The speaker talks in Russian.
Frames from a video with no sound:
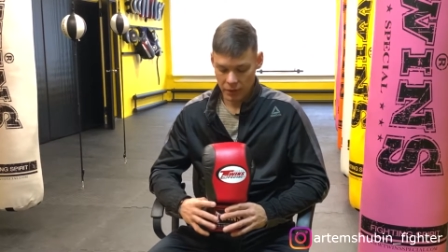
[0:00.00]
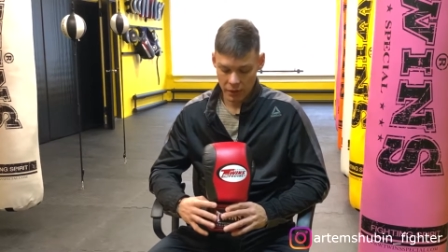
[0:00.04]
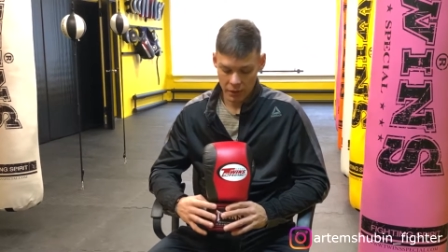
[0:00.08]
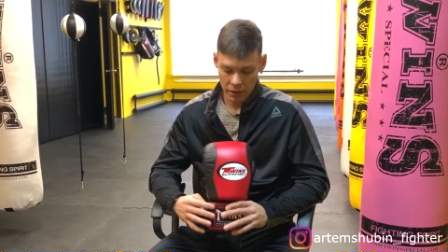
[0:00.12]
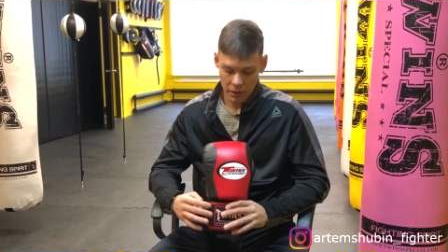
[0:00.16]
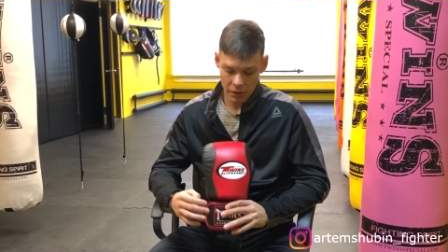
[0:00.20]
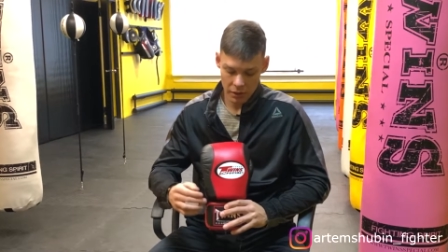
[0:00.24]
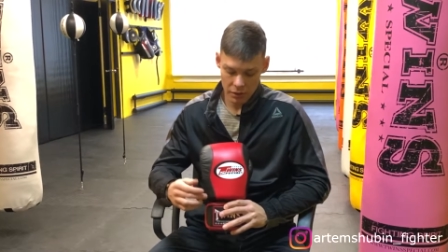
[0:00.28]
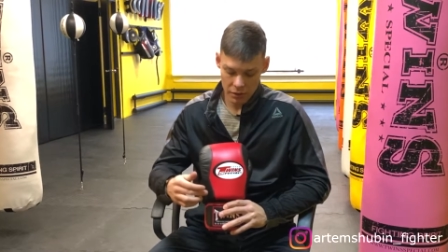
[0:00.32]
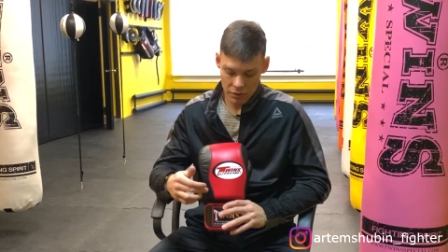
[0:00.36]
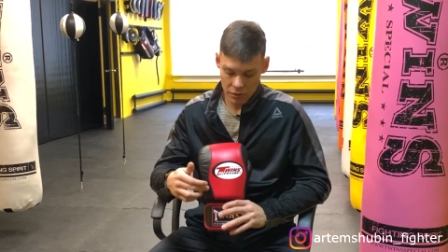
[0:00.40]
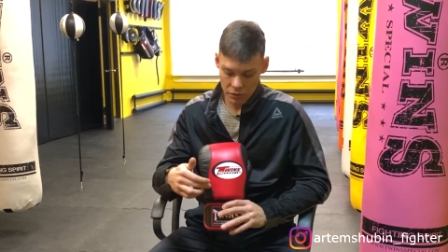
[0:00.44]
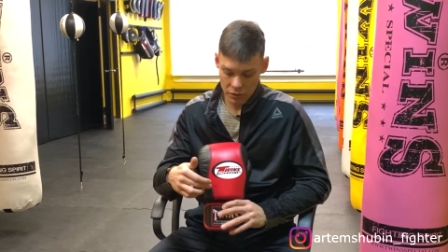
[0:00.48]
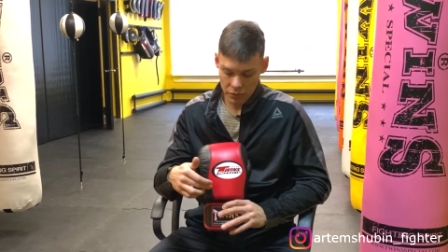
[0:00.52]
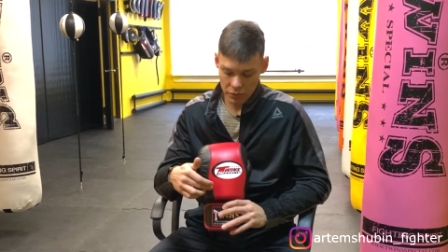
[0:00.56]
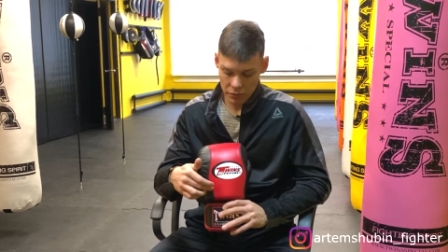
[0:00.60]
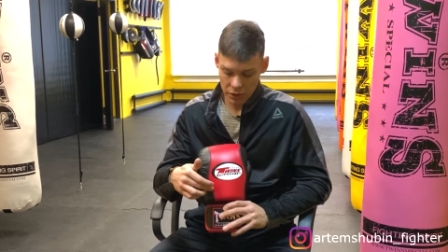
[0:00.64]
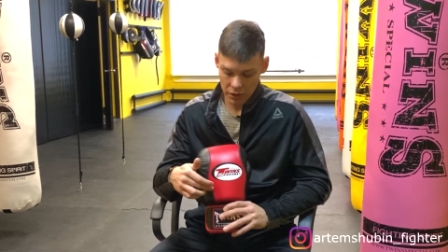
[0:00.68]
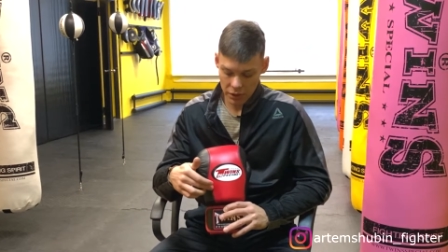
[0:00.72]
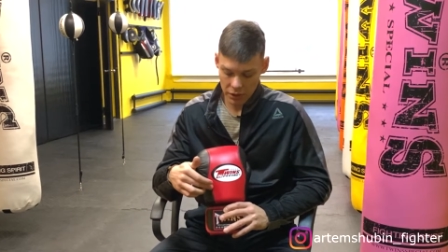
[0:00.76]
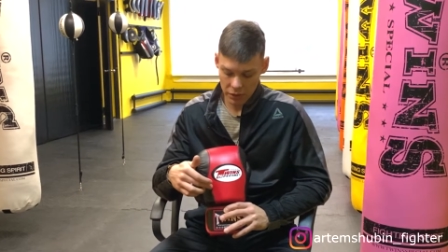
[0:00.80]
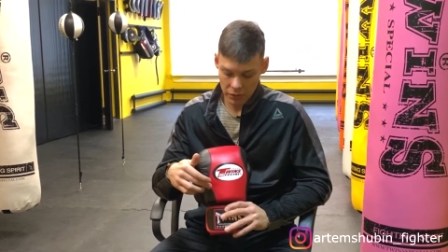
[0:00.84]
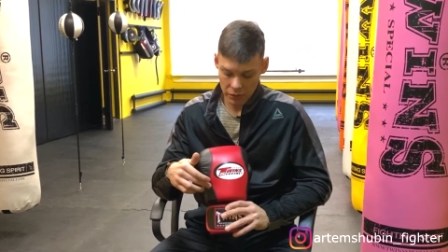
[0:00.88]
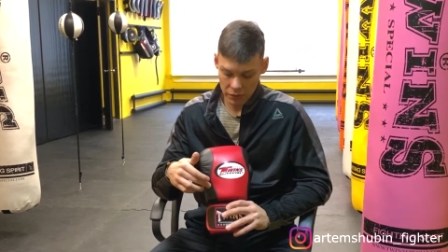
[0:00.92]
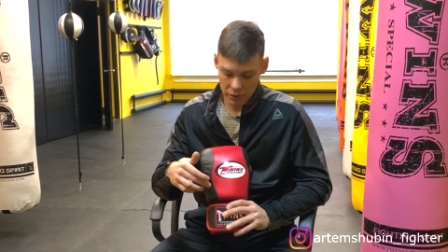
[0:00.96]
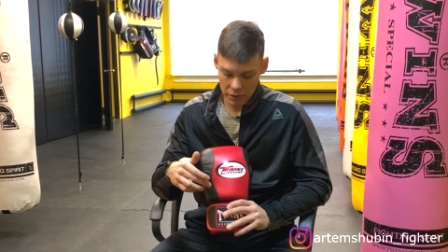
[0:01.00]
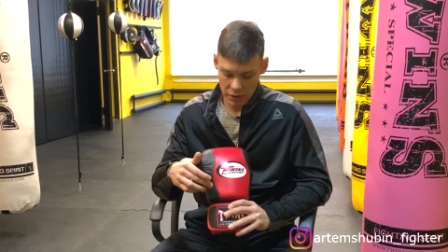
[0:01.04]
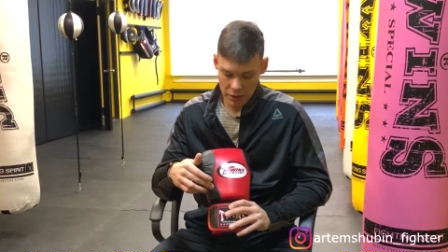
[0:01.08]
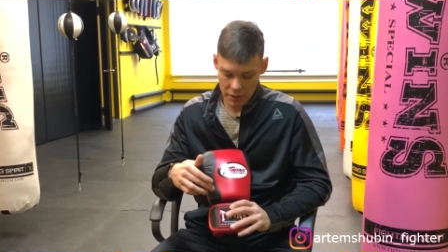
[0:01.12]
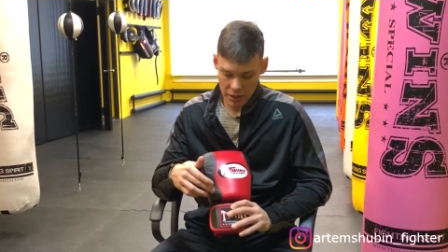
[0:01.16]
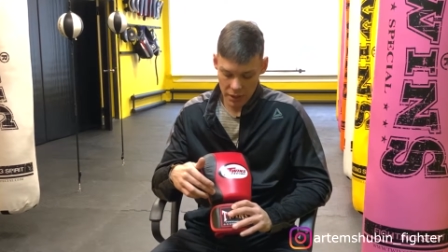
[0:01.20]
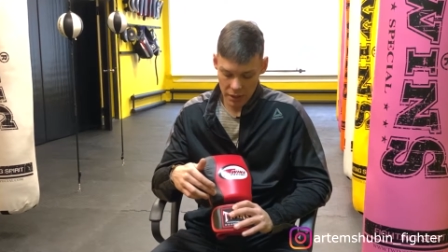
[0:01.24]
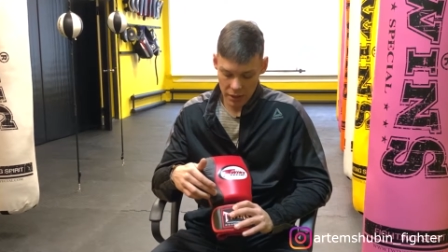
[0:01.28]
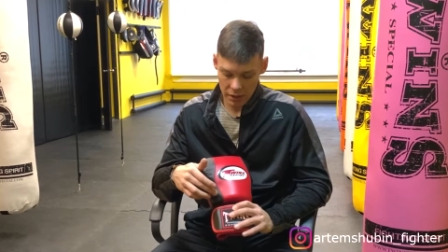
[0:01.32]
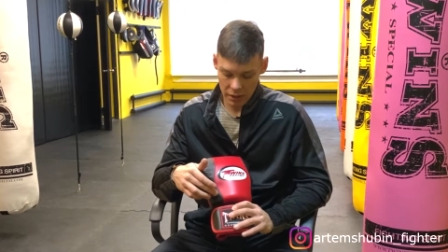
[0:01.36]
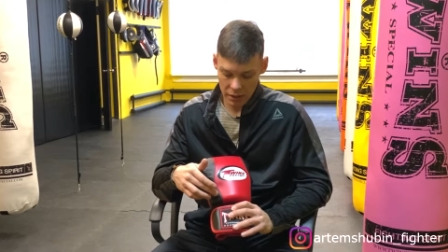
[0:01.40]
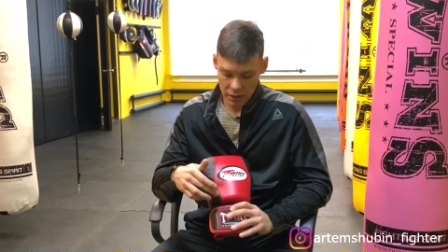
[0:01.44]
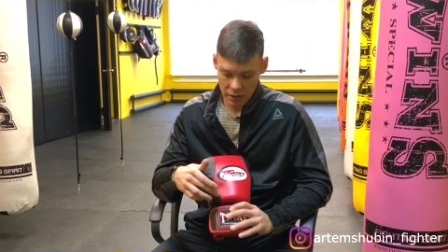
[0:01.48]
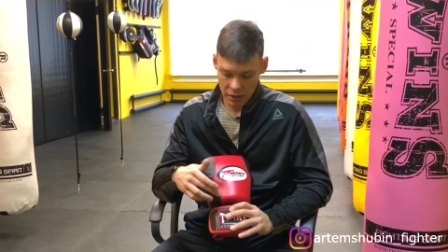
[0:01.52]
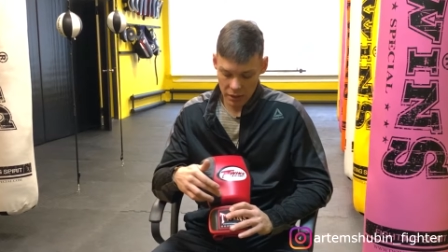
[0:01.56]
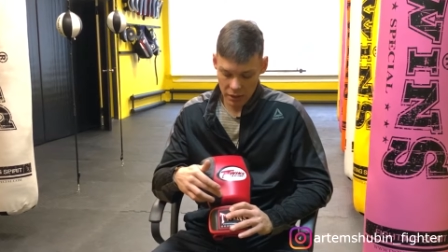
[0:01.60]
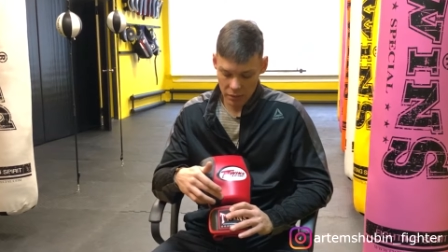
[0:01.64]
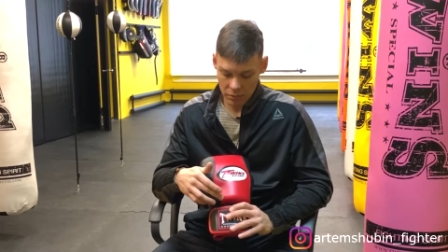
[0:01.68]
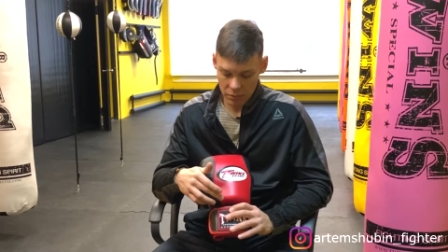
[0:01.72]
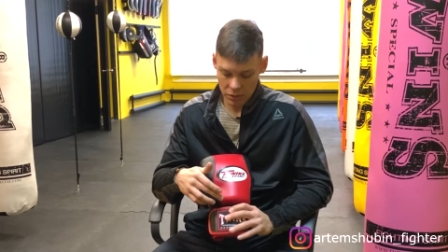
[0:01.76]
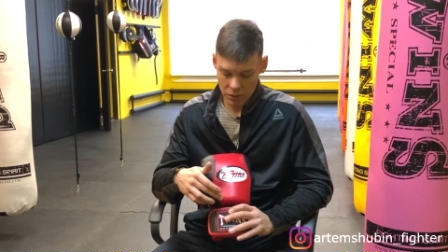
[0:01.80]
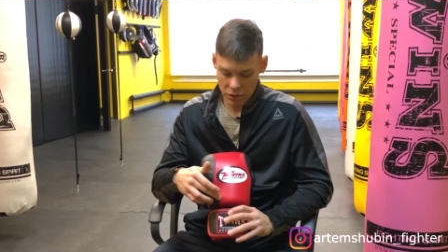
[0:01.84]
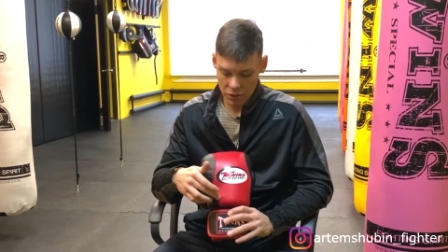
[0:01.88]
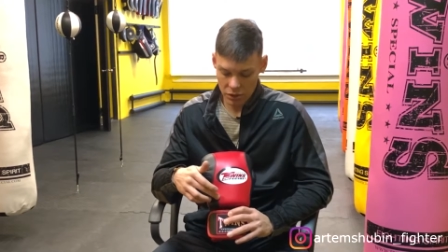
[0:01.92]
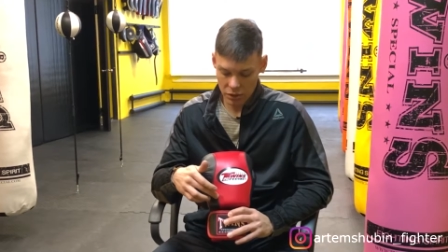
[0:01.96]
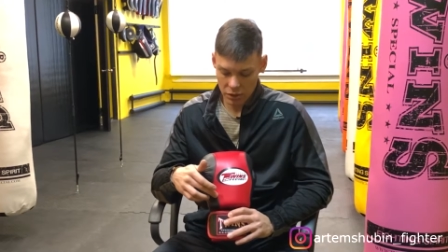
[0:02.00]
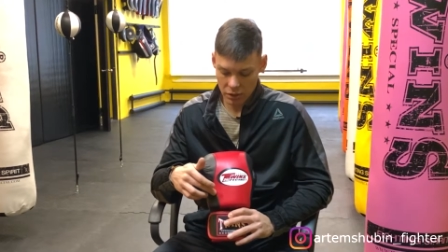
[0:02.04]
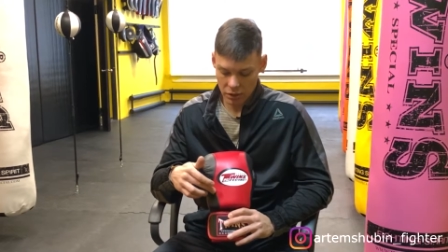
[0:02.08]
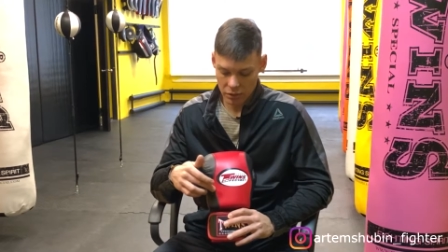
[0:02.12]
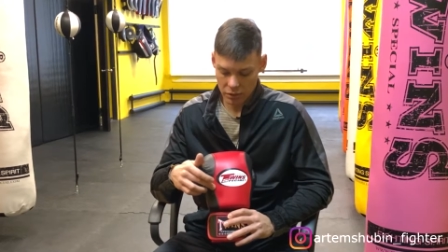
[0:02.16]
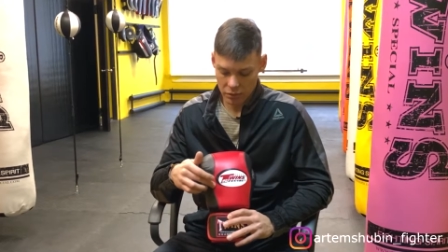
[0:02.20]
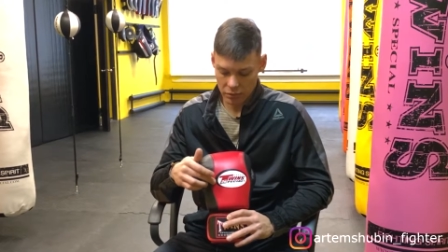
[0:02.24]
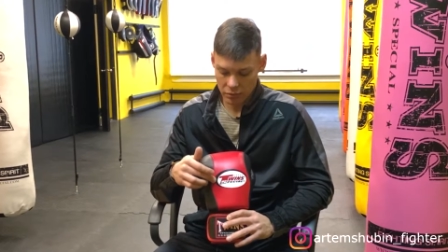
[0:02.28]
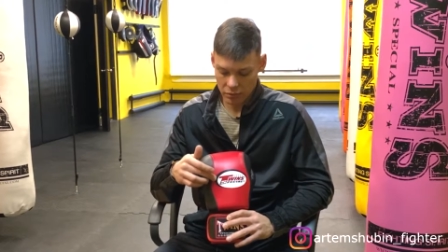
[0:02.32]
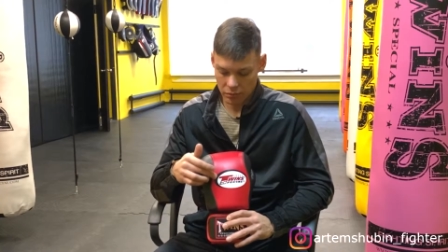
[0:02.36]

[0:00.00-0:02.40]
И идет вот этот вот дизайн, да, необычный.